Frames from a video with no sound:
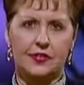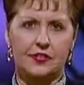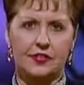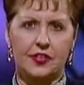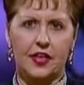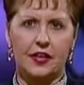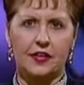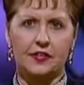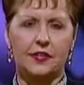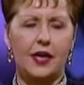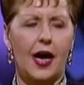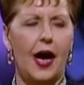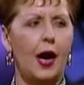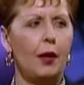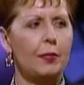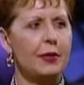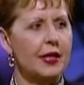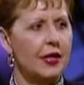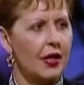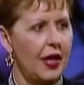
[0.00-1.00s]
যা
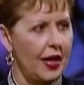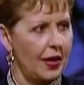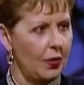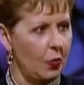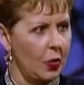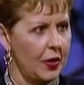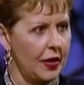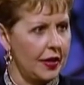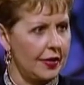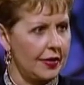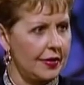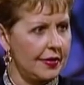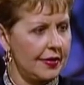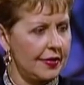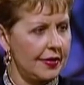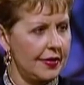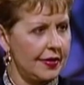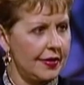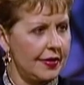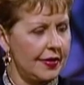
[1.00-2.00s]
ঘটে যেতে হবে
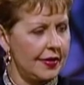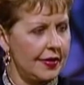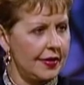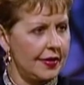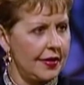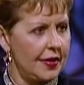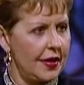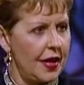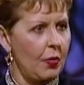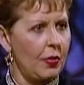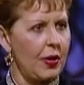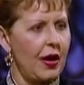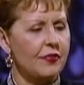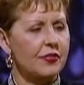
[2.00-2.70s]
এবং